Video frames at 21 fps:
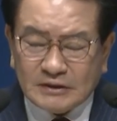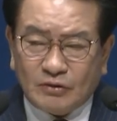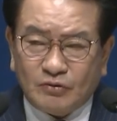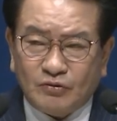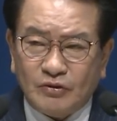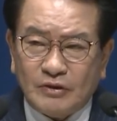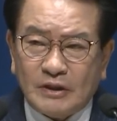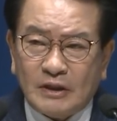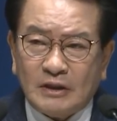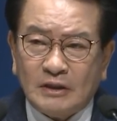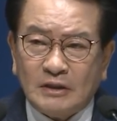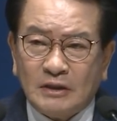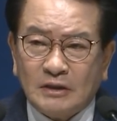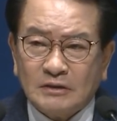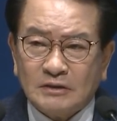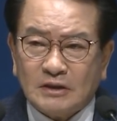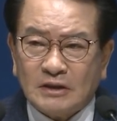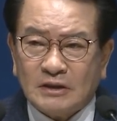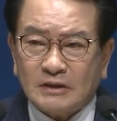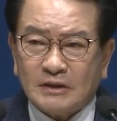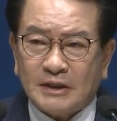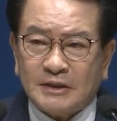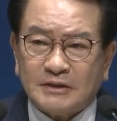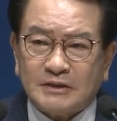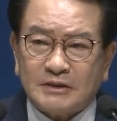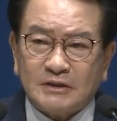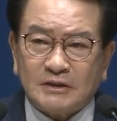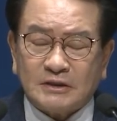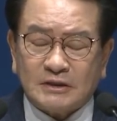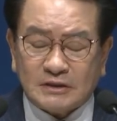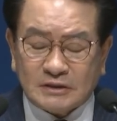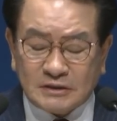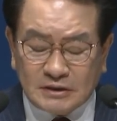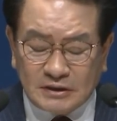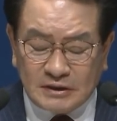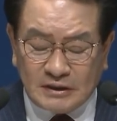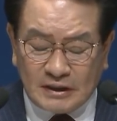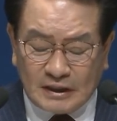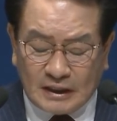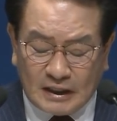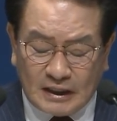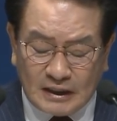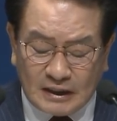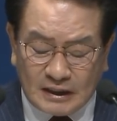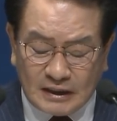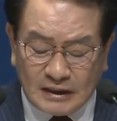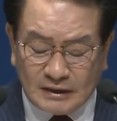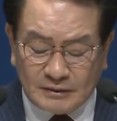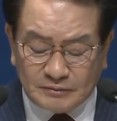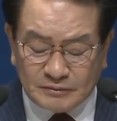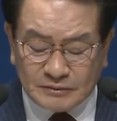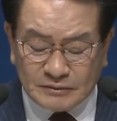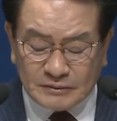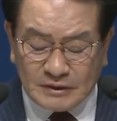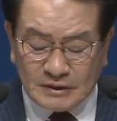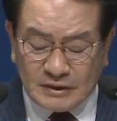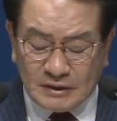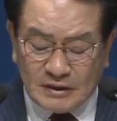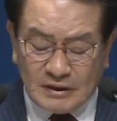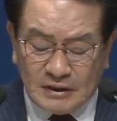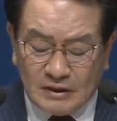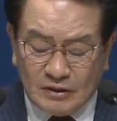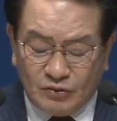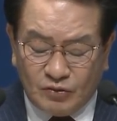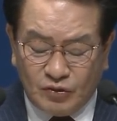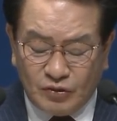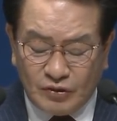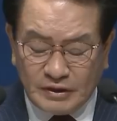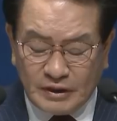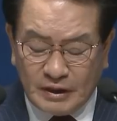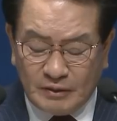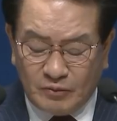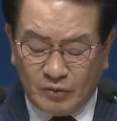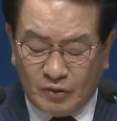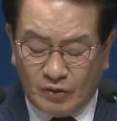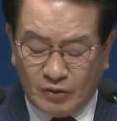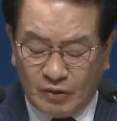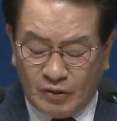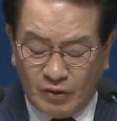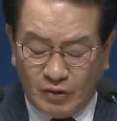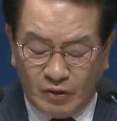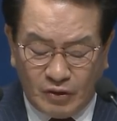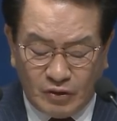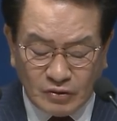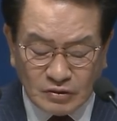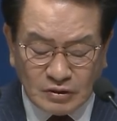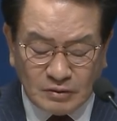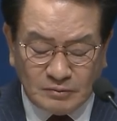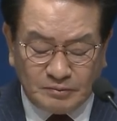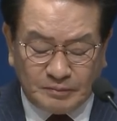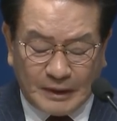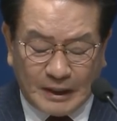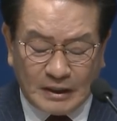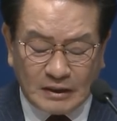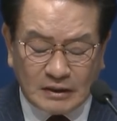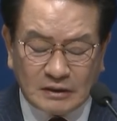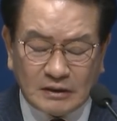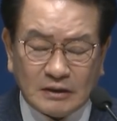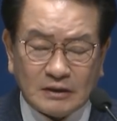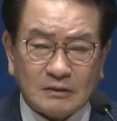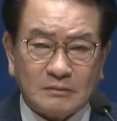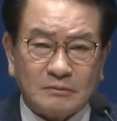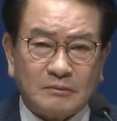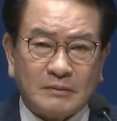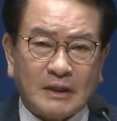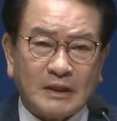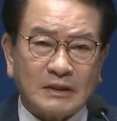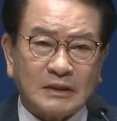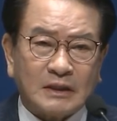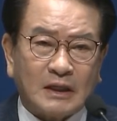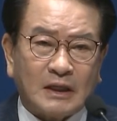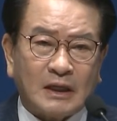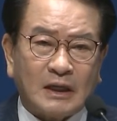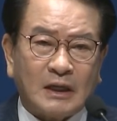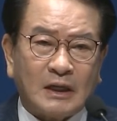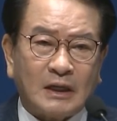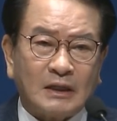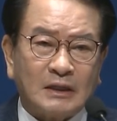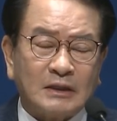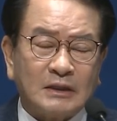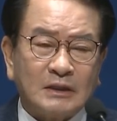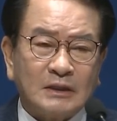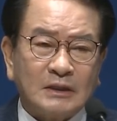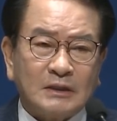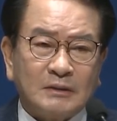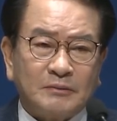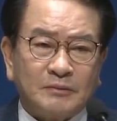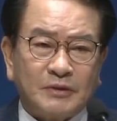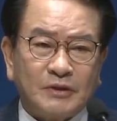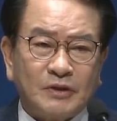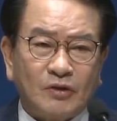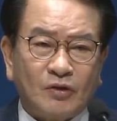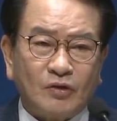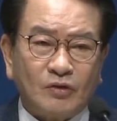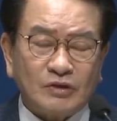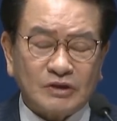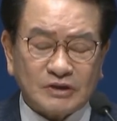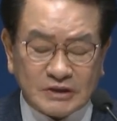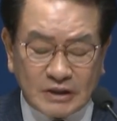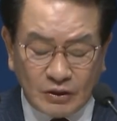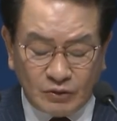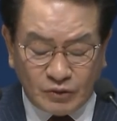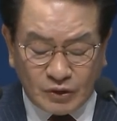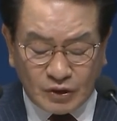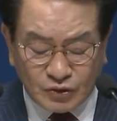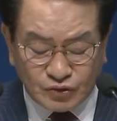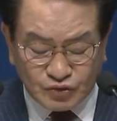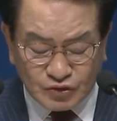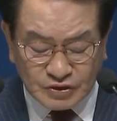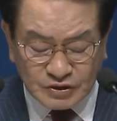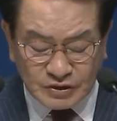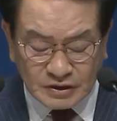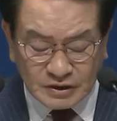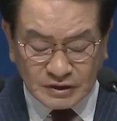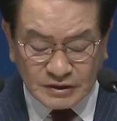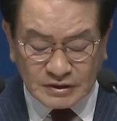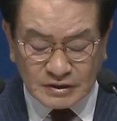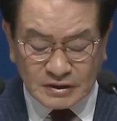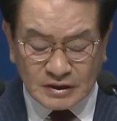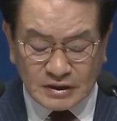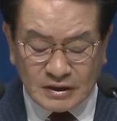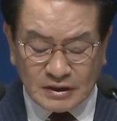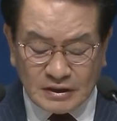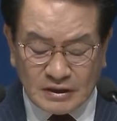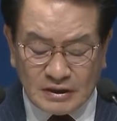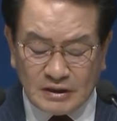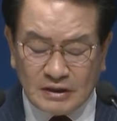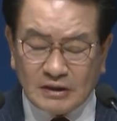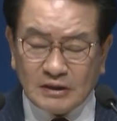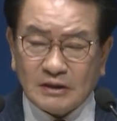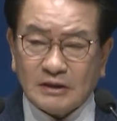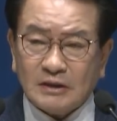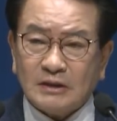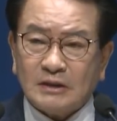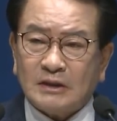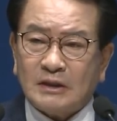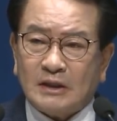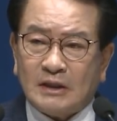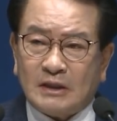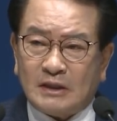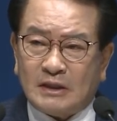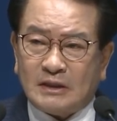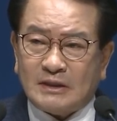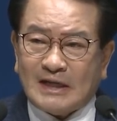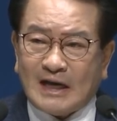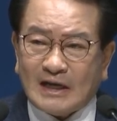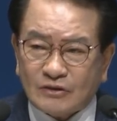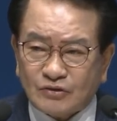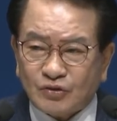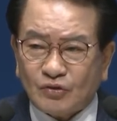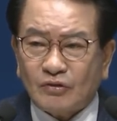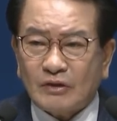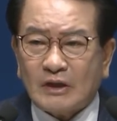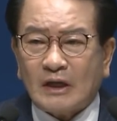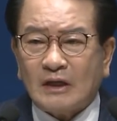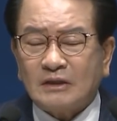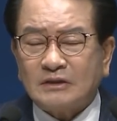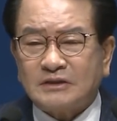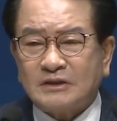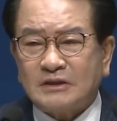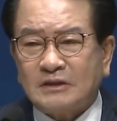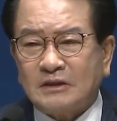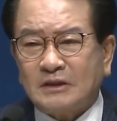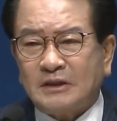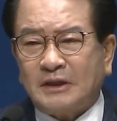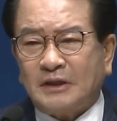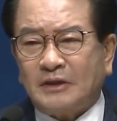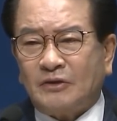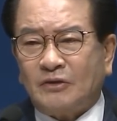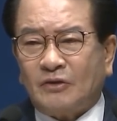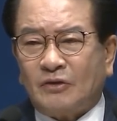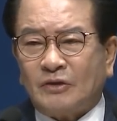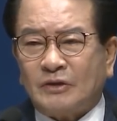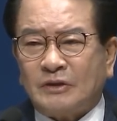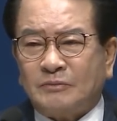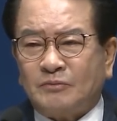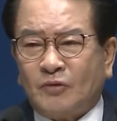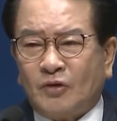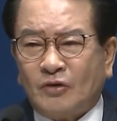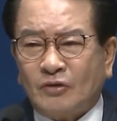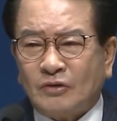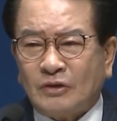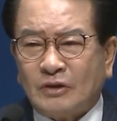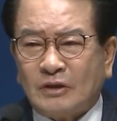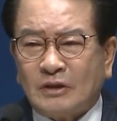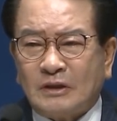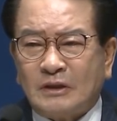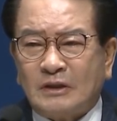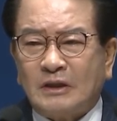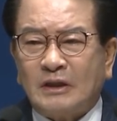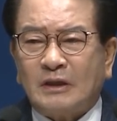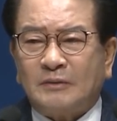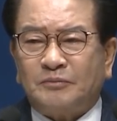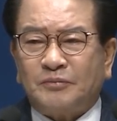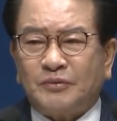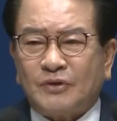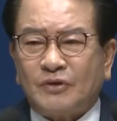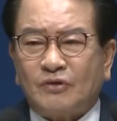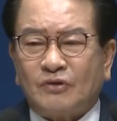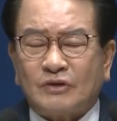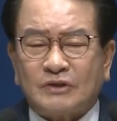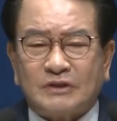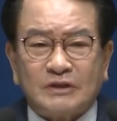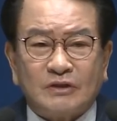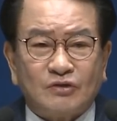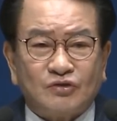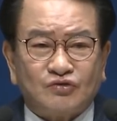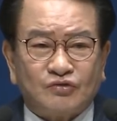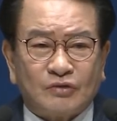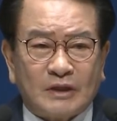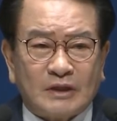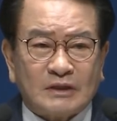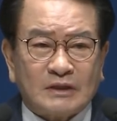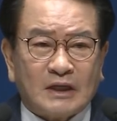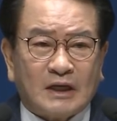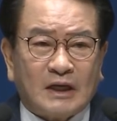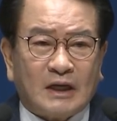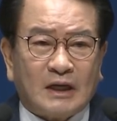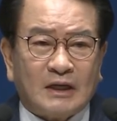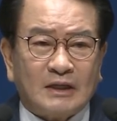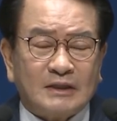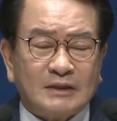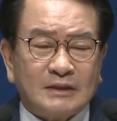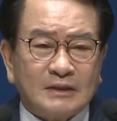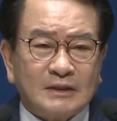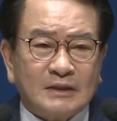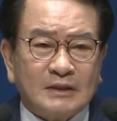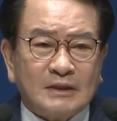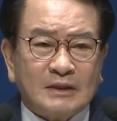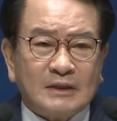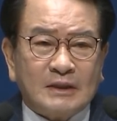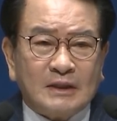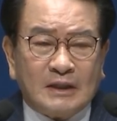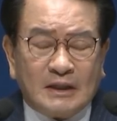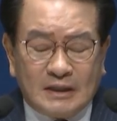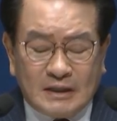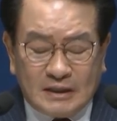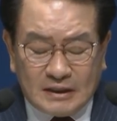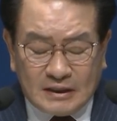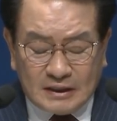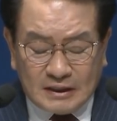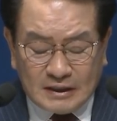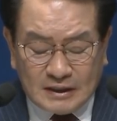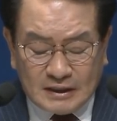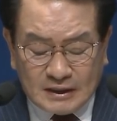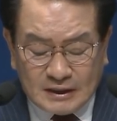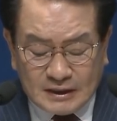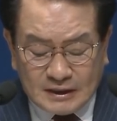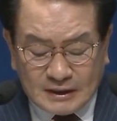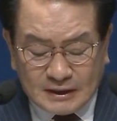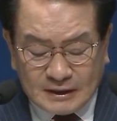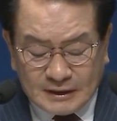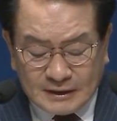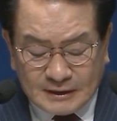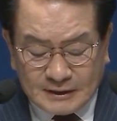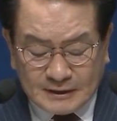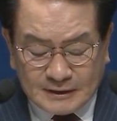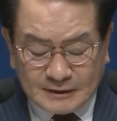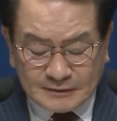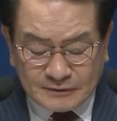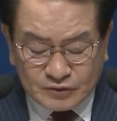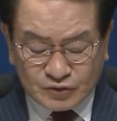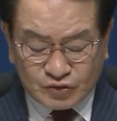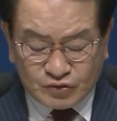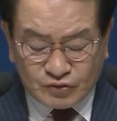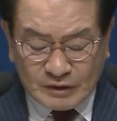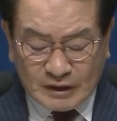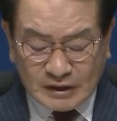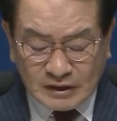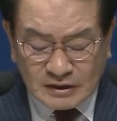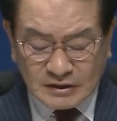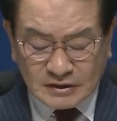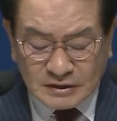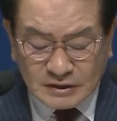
자, 우리의 능력 대신은 이 하나님, 우리의 모든 발걸음마다 필요를 채워주시는 이를 어, 약속을 하신 거예요. 모든 걸 너의 피로를 채워주겠다. 어, 중요한